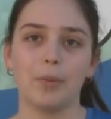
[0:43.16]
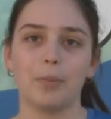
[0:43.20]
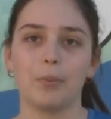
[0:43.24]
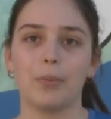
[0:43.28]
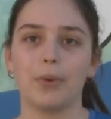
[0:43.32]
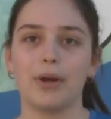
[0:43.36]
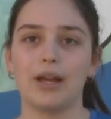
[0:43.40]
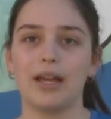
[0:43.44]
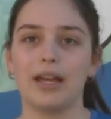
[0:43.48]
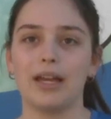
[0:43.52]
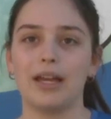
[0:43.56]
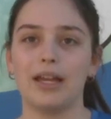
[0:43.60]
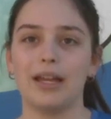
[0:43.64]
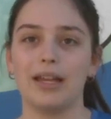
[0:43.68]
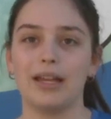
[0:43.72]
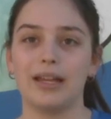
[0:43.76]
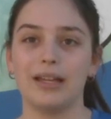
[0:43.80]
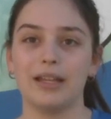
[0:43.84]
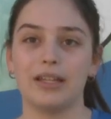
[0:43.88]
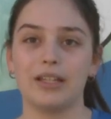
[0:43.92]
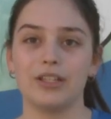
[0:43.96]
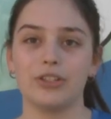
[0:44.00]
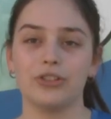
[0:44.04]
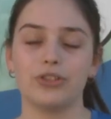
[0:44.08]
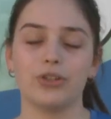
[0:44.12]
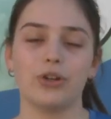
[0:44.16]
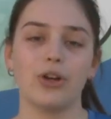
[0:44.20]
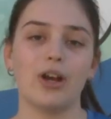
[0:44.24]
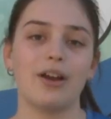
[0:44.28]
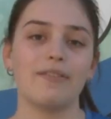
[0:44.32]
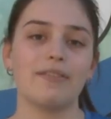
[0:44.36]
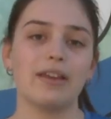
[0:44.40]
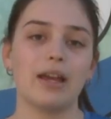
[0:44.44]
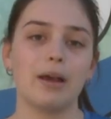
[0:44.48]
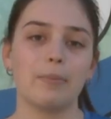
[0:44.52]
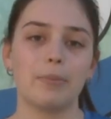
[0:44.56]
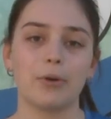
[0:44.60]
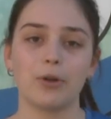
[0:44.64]
Pues yo
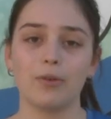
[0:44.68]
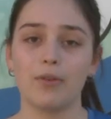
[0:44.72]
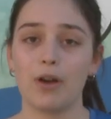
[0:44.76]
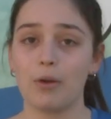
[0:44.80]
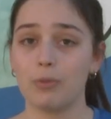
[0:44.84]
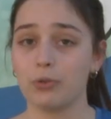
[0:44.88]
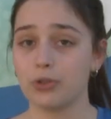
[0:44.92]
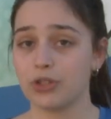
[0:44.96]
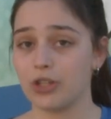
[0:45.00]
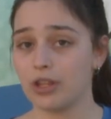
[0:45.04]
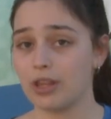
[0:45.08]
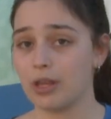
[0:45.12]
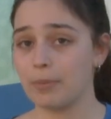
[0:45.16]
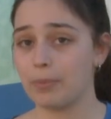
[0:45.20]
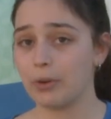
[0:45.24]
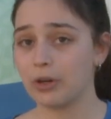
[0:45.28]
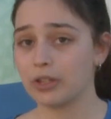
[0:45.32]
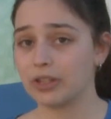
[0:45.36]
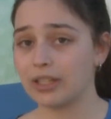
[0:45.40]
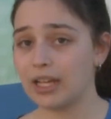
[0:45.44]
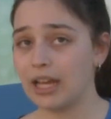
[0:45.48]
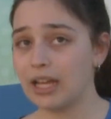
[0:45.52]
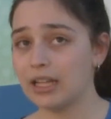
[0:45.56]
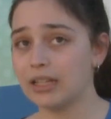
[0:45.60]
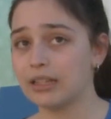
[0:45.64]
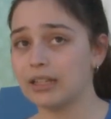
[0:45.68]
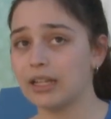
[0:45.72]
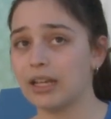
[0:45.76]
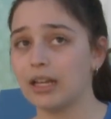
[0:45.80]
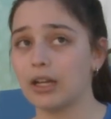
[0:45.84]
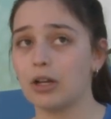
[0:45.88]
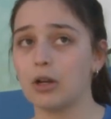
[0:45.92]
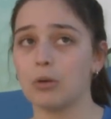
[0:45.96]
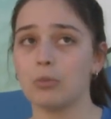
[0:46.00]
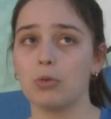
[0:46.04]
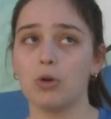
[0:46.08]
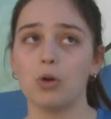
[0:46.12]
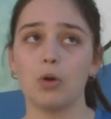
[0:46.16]
había probado muchos deportes
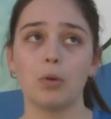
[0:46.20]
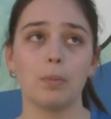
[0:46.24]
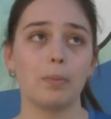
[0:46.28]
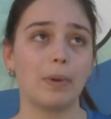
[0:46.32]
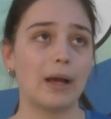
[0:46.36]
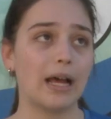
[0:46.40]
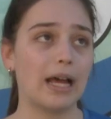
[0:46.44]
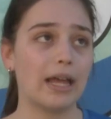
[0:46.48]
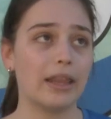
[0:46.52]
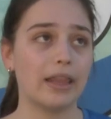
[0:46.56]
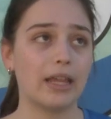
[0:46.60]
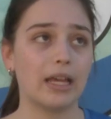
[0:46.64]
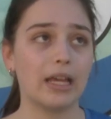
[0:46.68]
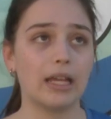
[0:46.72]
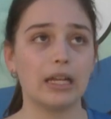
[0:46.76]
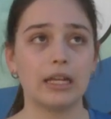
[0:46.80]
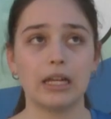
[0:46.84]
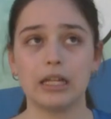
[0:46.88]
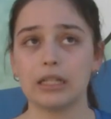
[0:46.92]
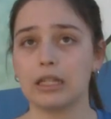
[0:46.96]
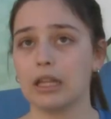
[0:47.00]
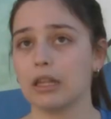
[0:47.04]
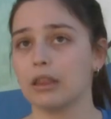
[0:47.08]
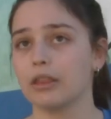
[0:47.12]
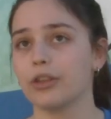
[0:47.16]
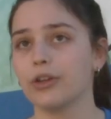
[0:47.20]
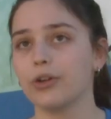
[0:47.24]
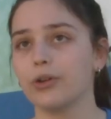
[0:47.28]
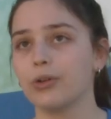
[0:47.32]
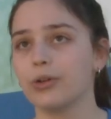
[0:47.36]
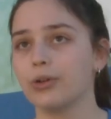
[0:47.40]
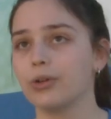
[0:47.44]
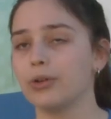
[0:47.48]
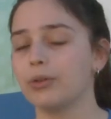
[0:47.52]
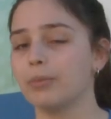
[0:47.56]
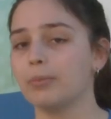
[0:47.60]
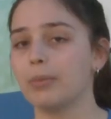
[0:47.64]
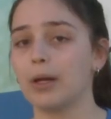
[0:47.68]
antes, como pádel,
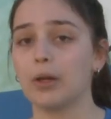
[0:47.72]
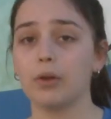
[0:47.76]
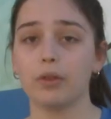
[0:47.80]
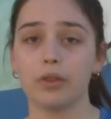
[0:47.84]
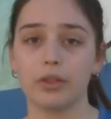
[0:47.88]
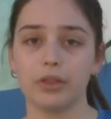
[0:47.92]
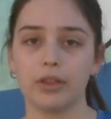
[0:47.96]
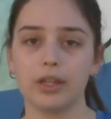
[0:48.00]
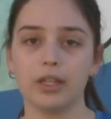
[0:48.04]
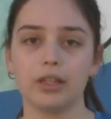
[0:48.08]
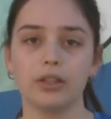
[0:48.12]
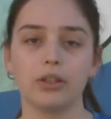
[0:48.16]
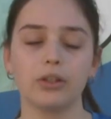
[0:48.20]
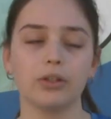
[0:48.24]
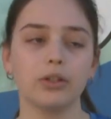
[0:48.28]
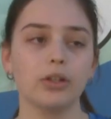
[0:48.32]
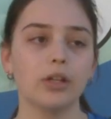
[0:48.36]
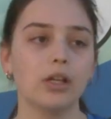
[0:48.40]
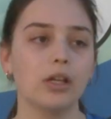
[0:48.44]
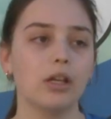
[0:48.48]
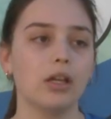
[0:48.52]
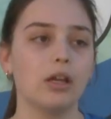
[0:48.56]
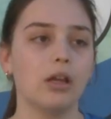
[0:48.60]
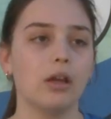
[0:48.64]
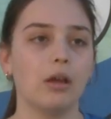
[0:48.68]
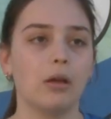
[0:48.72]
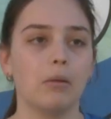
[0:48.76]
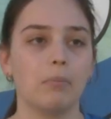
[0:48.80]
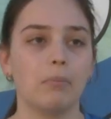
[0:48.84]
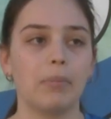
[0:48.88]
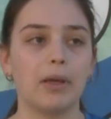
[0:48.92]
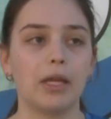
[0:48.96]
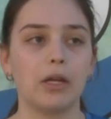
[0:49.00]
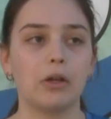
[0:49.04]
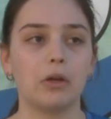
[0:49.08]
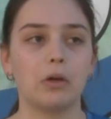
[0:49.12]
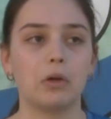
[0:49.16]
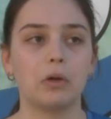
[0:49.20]
natación, baloncesto,
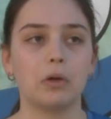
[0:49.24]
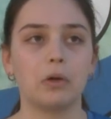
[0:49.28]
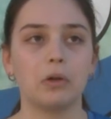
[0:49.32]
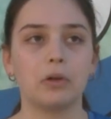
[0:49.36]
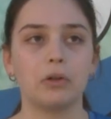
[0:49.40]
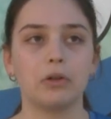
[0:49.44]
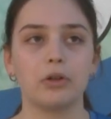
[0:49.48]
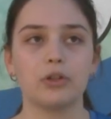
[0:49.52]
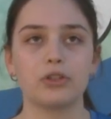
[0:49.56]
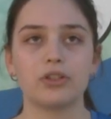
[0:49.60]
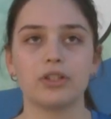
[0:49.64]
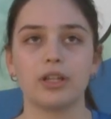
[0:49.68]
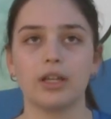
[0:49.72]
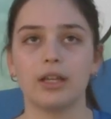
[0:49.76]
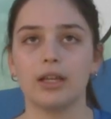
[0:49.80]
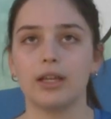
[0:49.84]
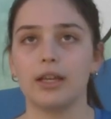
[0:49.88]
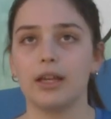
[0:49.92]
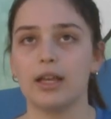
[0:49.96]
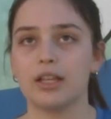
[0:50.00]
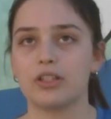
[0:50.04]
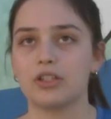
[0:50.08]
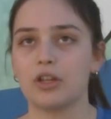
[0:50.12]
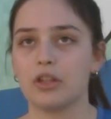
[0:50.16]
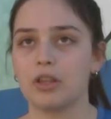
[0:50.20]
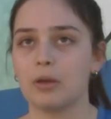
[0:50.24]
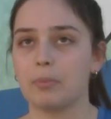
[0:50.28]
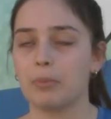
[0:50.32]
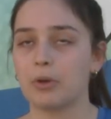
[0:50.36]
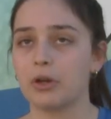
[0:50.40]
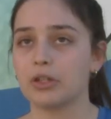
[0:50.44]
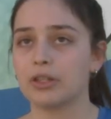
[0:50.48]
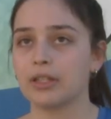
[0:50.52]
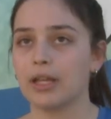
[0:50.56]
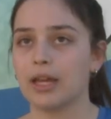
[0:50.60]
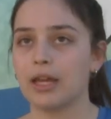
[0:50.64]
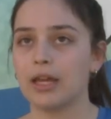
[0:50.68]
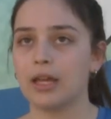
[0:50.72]
pero no sé, esos
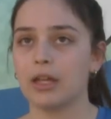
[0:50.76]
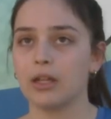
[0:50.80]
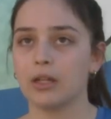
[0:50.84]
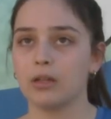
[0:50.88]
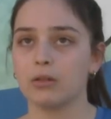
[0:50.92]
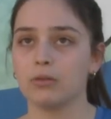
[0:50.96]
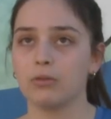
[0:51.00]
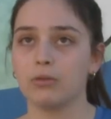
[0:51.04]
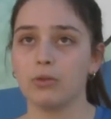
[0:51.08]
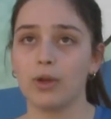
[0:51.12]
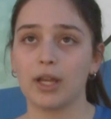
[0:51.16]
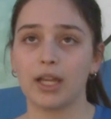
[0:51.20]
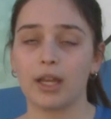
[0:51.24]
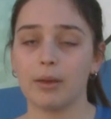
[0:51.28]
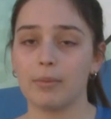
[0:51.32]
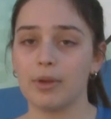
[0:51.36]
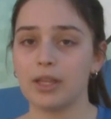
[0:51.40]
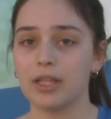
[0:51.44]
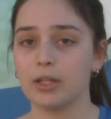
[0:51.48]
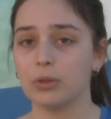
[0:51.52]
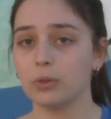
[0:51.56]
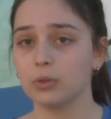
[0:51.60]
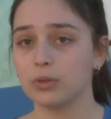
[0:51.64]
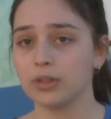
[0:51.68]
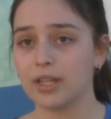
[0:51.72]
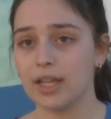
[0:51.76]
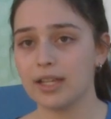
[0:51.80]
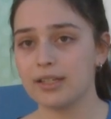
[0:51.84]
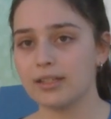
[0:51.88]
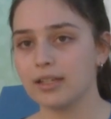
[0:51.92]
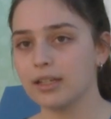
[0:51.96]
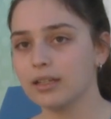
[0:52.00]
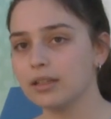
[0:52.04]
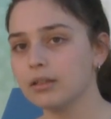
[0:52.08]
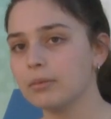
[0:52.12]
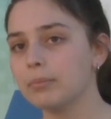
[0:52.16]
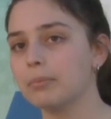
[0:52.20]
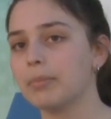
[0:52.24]
deportes no es que me
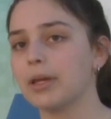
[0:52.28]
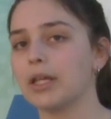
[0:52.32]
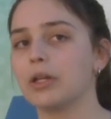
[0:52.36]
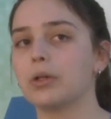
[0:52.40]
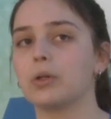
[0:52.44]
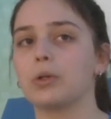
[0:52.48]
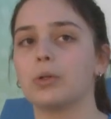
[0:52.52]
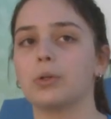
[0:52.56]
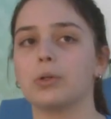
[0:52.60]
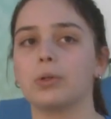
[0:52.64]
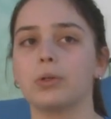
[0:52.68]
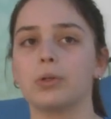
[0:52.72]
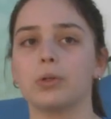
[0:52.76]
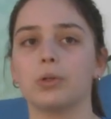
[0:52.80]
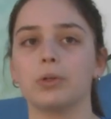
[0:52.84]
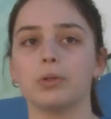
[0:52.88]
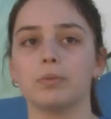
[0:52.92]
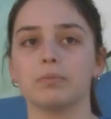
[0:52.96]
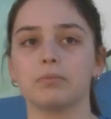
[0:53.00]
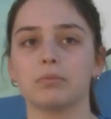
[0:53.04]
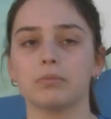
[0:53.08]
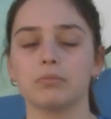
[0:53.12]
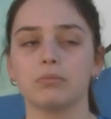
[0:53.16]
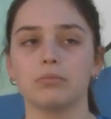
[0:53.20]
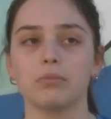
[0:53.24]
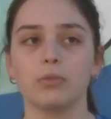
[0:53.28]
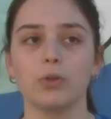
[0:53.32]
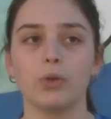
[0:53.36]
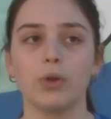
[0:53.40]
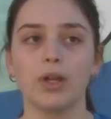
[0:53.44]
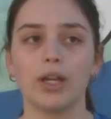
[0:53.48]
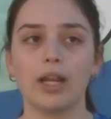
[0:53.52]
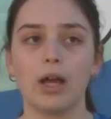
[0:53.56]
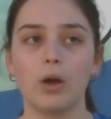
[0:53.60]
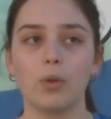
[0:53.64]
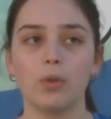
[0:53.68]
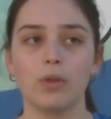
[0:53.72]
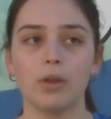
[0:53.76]
disgustasen, pero no
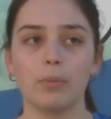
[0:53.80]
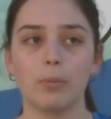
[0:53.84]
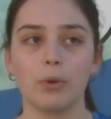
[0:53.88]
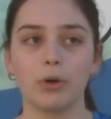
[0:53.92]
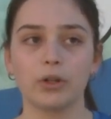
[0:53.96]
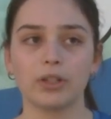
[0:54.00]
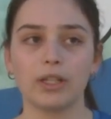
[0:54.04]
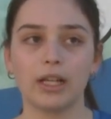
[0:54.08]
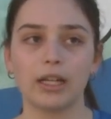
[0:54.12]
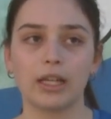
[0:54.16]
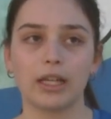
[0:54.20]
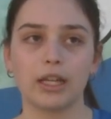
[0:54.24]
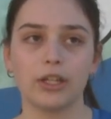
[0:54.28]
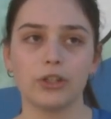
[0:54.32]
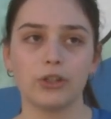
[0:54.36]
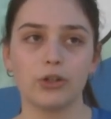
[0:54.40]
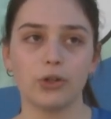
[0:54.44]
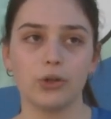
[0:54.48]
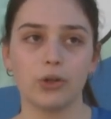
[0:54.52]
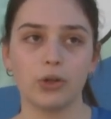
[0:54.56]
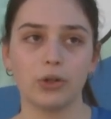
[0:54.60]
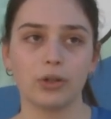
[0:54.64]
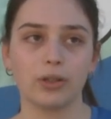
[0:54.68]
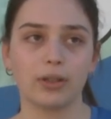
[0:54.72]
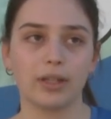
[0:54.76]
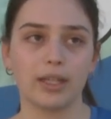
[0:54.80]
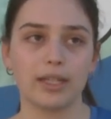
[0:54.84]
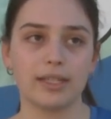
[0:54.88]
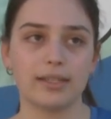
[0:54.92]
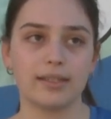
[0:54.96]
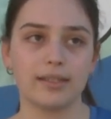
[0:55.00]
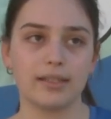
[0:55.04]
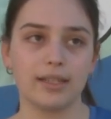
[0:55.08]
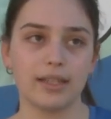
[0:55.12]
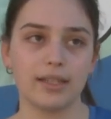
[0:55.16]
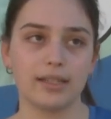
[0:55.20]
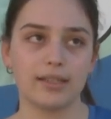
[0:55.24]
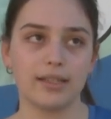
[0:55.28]
era un deporte al que yo
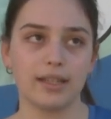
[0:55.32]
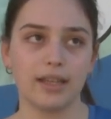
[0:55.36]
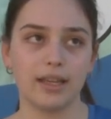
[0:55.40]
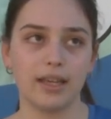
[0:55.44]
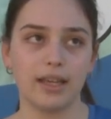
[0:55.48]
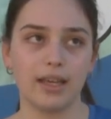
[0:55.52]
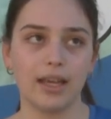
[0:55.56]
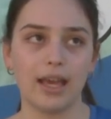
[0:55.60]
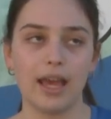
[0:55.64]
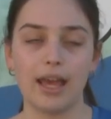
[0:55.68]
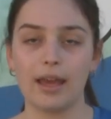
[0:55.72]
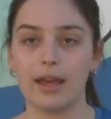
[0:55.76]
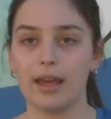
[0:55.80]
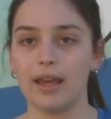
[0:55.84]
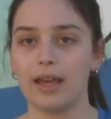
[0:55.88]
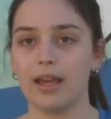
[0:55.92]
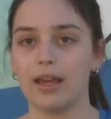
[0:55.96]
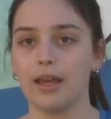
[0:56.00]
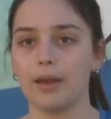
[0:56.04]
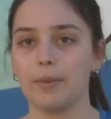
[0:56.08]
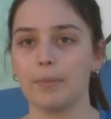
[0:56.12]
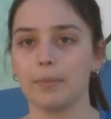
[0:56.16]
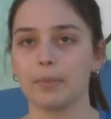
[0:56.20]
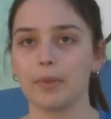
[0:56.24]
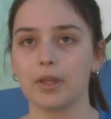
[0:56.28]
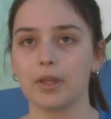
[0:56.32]
quisiese eh,